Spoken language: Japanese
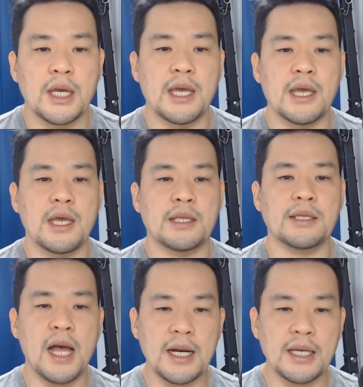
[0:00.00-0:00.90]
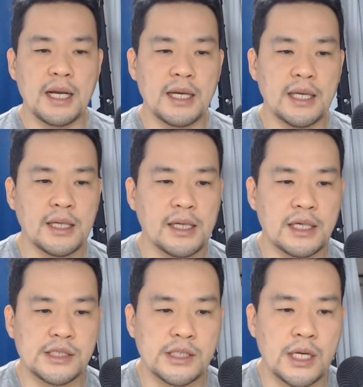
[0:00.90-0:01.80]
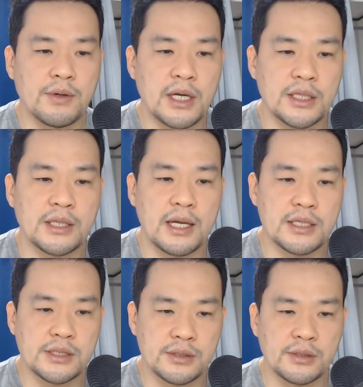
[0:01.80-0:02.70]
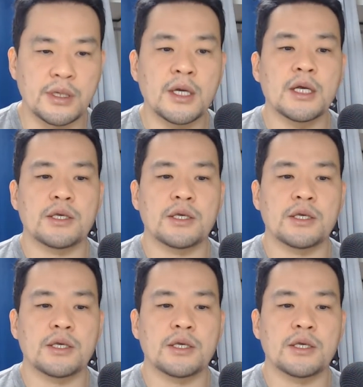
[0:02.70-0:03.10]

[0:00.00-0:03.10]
えー、誰が変化したのかに対する